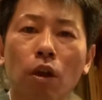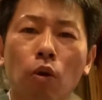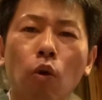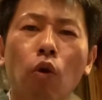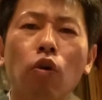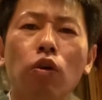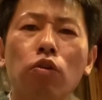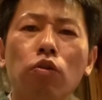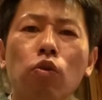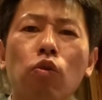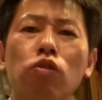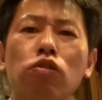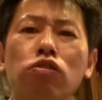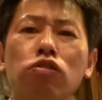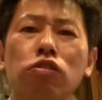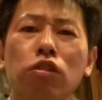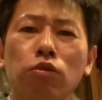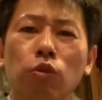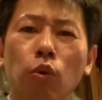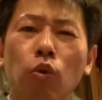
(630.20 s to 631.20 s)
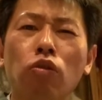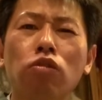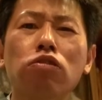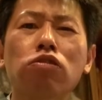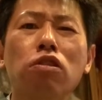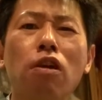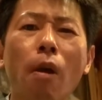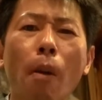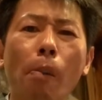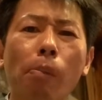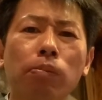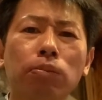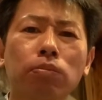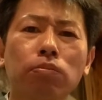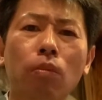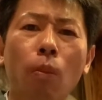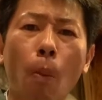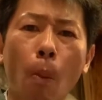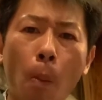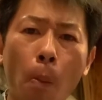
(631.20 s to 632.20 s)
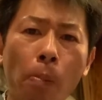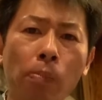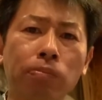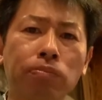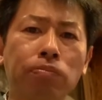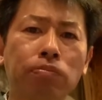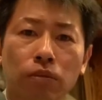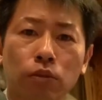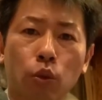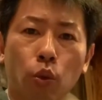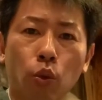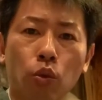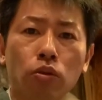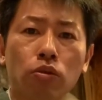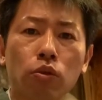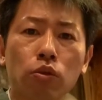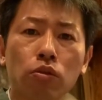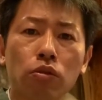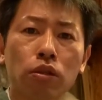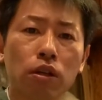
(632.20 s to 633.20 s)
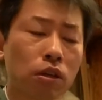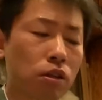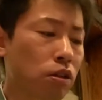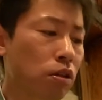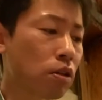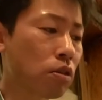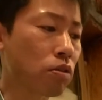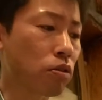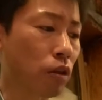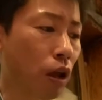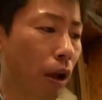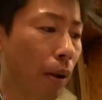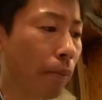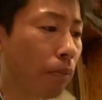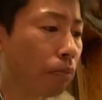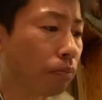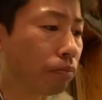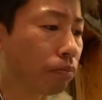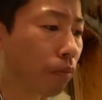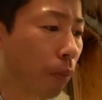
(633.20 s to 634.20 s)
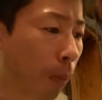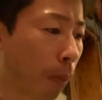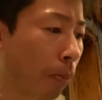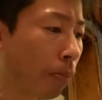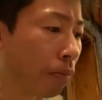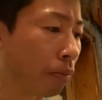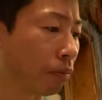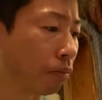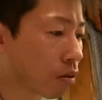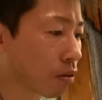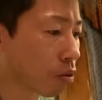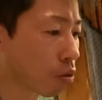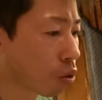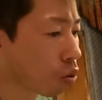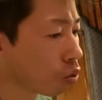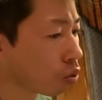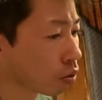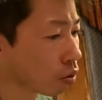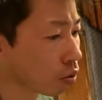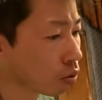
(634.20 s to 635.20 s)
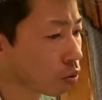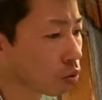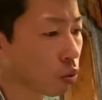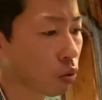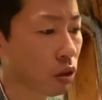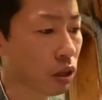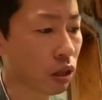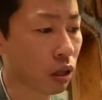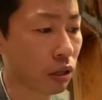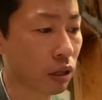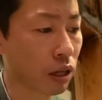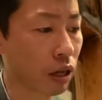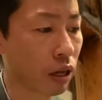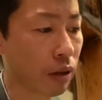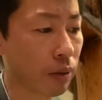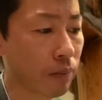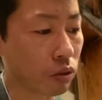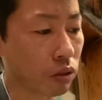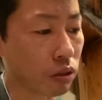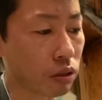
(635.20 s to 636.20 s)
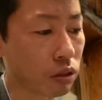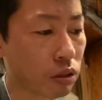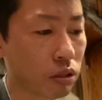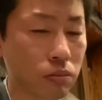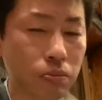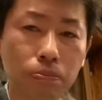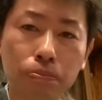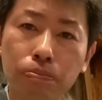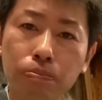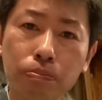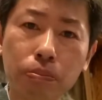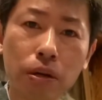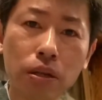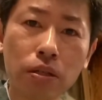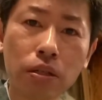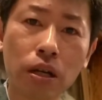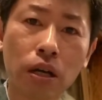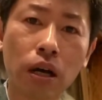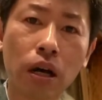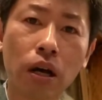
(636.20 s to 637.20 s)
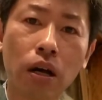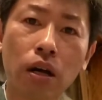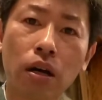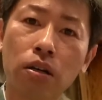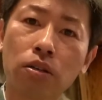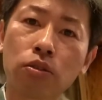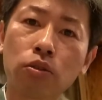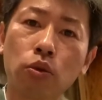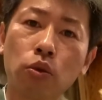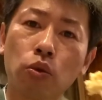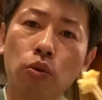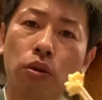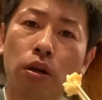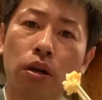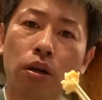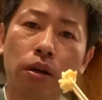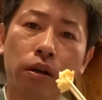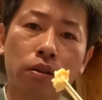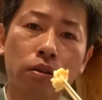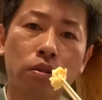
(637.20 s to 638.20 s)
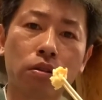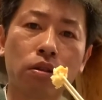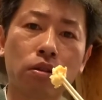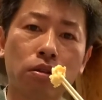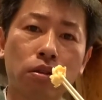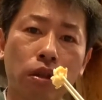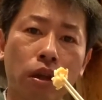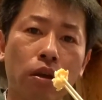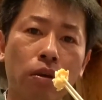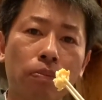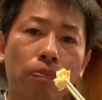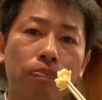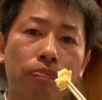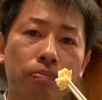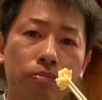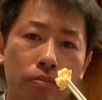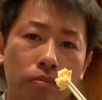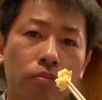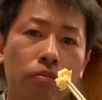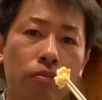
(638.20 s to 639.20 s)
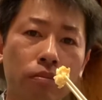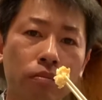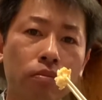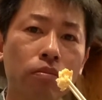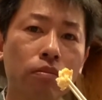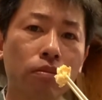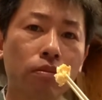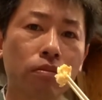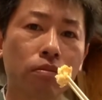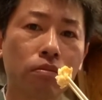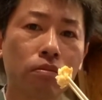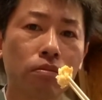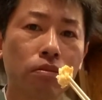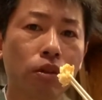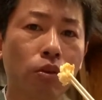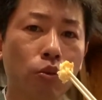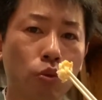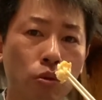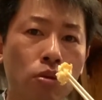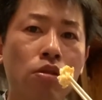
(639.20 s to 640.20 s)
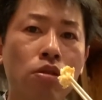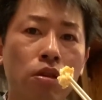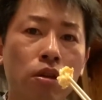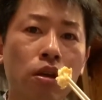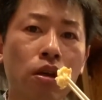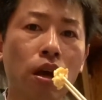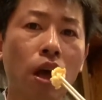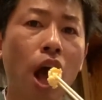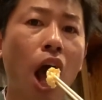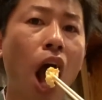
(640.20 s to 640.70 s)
コリコリしてて美味しい。うん。独特な味ですね。うん。とろっとしたね、酸っぱさがあるような感じですね。うん。美味しい。うん。